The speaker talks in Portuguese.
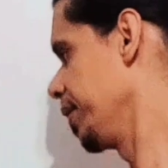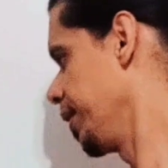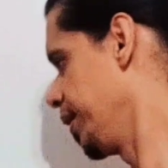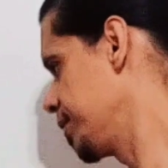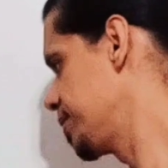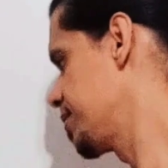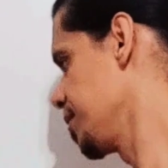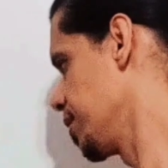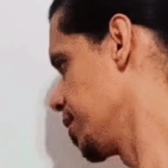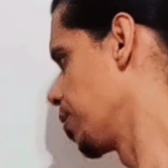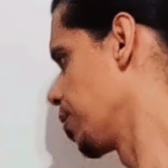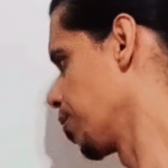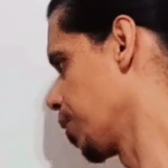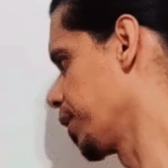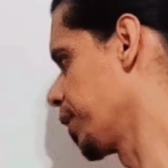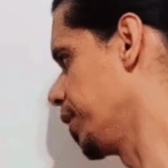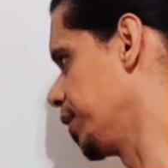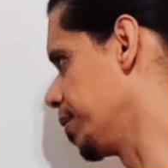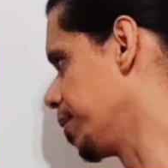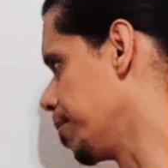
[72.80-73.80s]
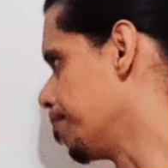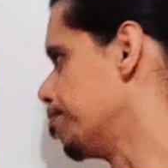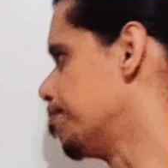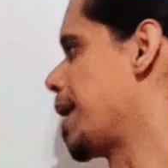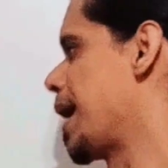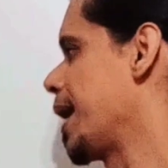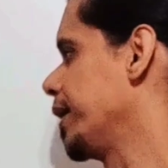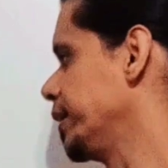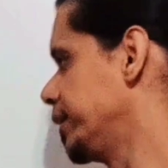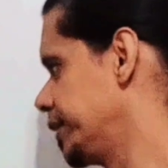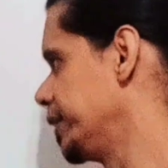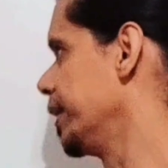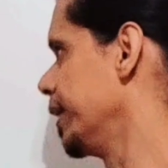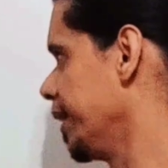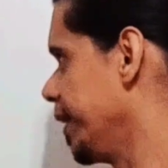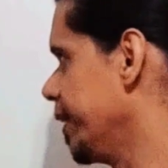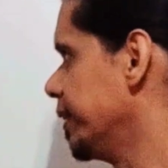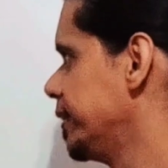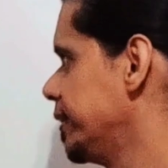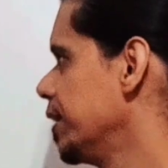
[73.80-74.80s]
Esse ângulo aqui mais
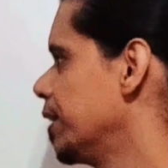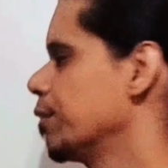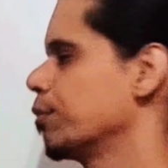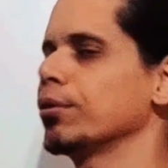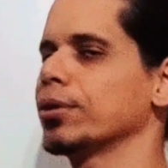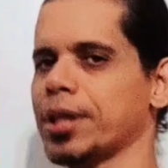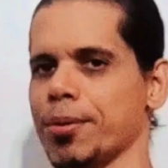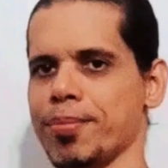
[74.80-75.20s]
esse ângulo